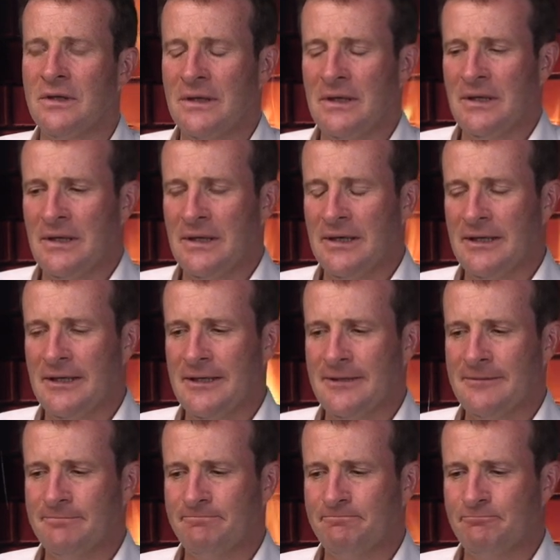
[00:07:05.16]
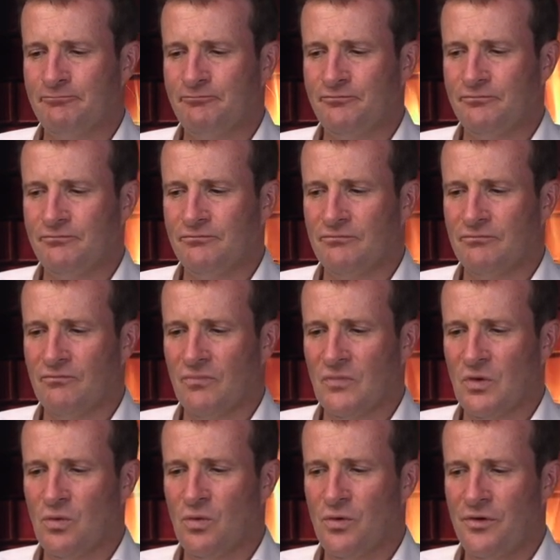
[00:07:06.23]
Mhm. Ähm,
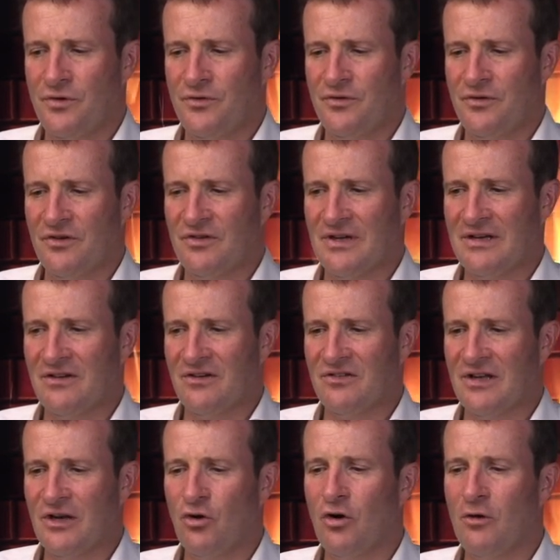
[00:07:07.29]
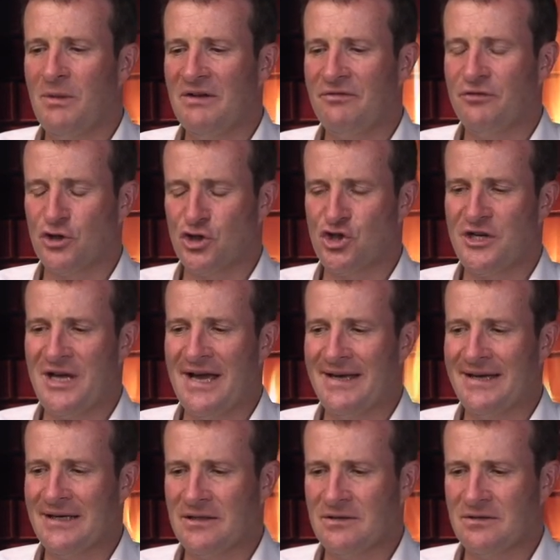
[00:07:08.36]
und das hat das dann nochmal
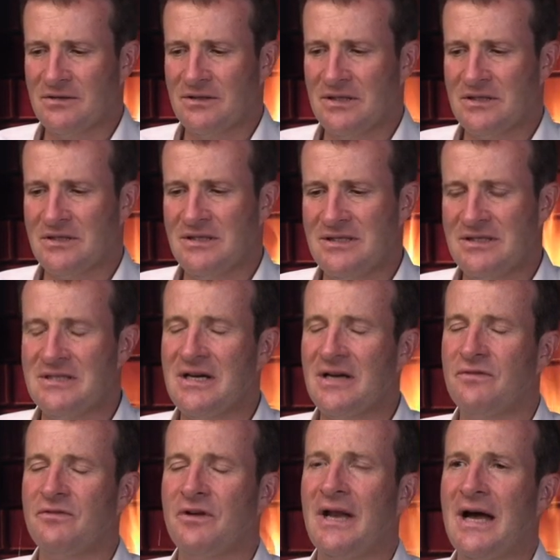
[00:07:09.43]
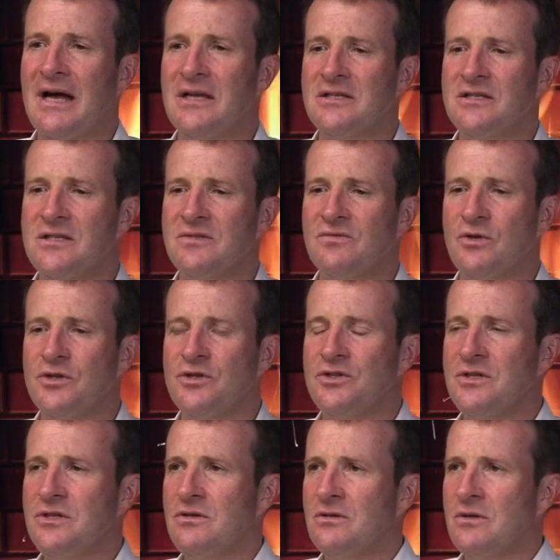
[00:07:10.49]
verstärkt, dass diese Sachen vernachlässigt worden
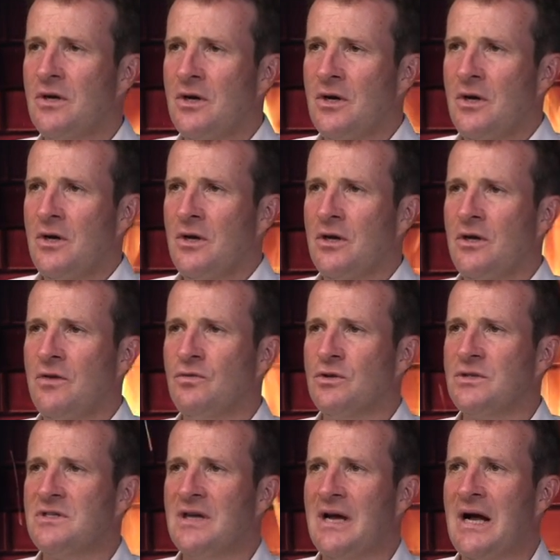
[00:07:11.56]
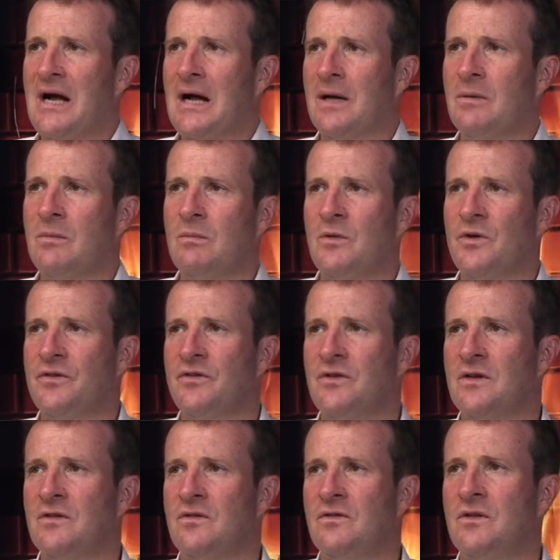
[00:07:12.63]
sind. Ich würde sagen, man
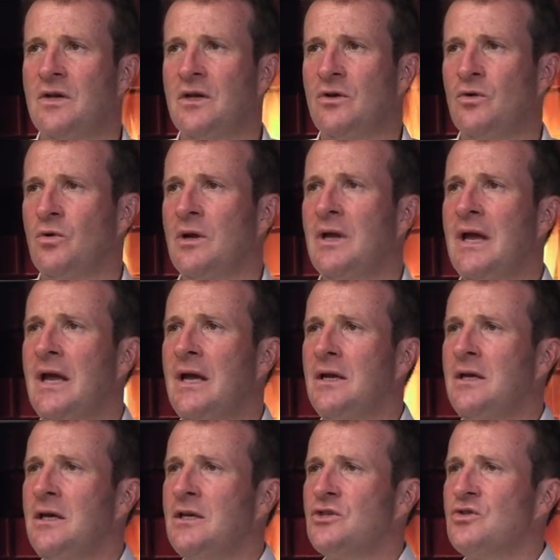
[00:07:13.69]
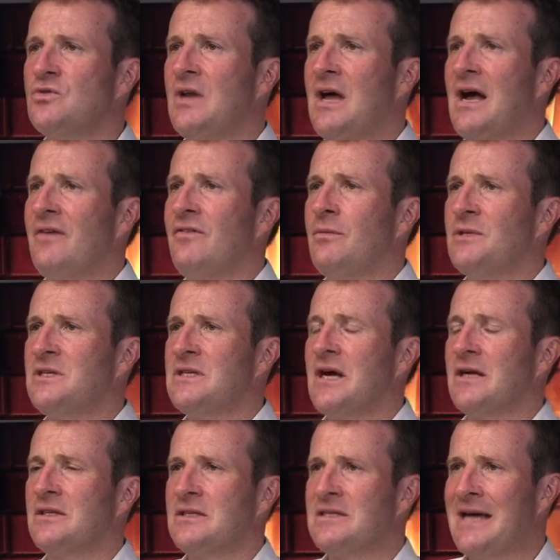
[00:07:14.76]
tritt den Kollegen nicht zu nahe, wenn man
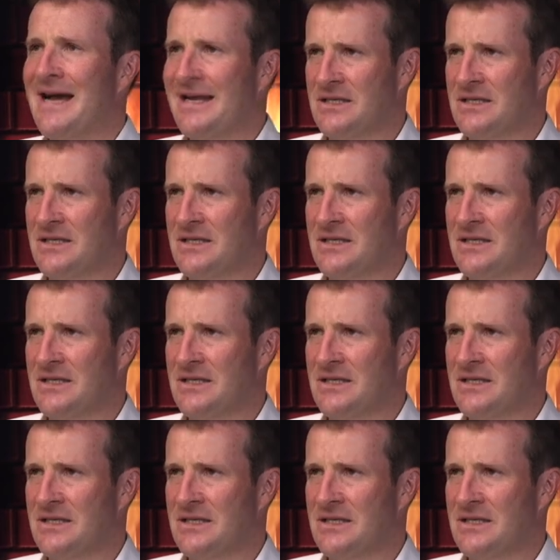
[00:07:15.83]
sagt, es